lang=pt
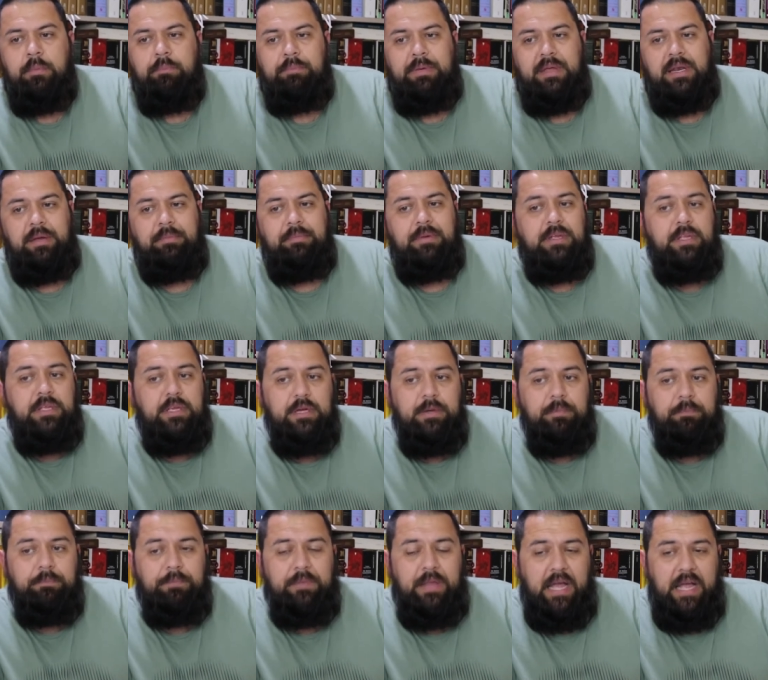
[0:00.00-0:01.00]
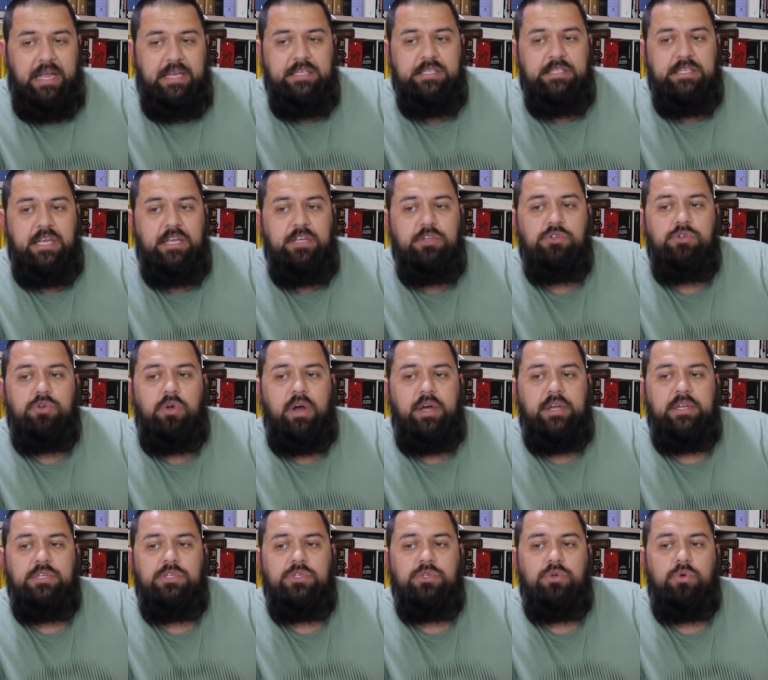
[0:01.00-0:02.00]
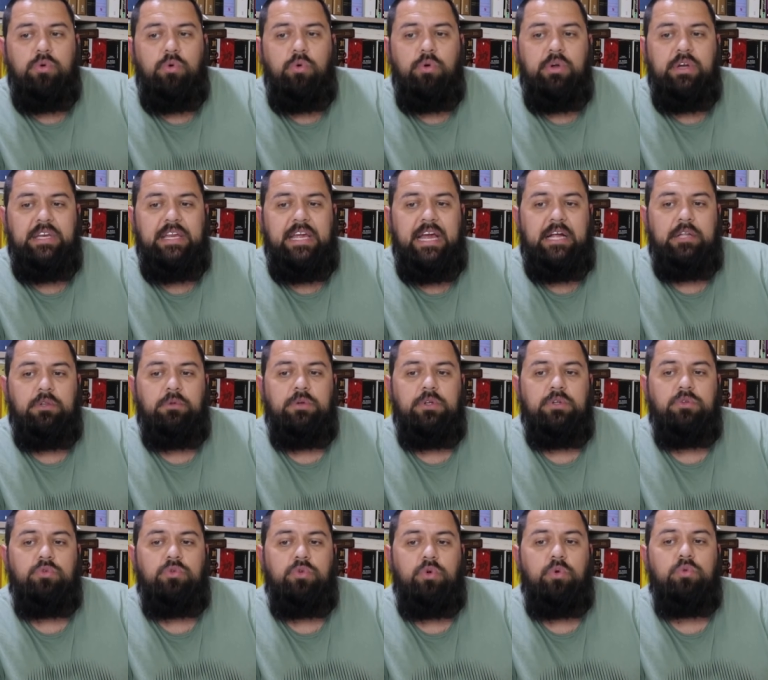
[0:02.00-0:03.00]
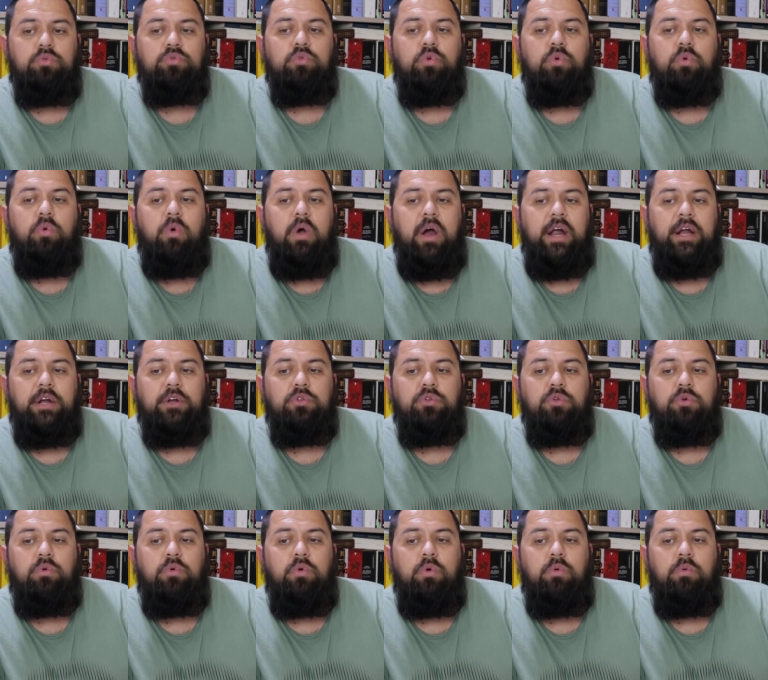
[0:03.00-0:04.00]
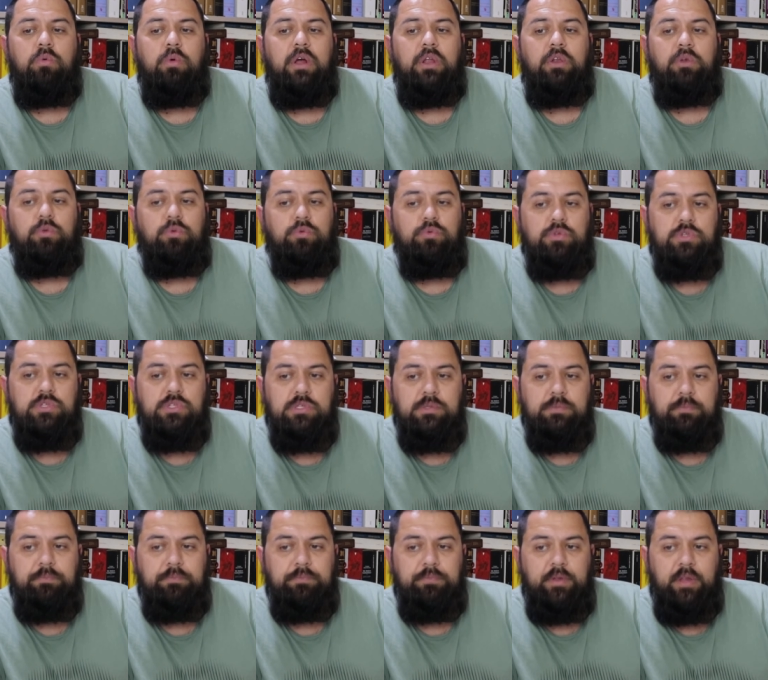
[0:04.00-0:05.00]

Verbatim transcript: Pela manhã, às seis horas, o criado entrou no quarto com a luz.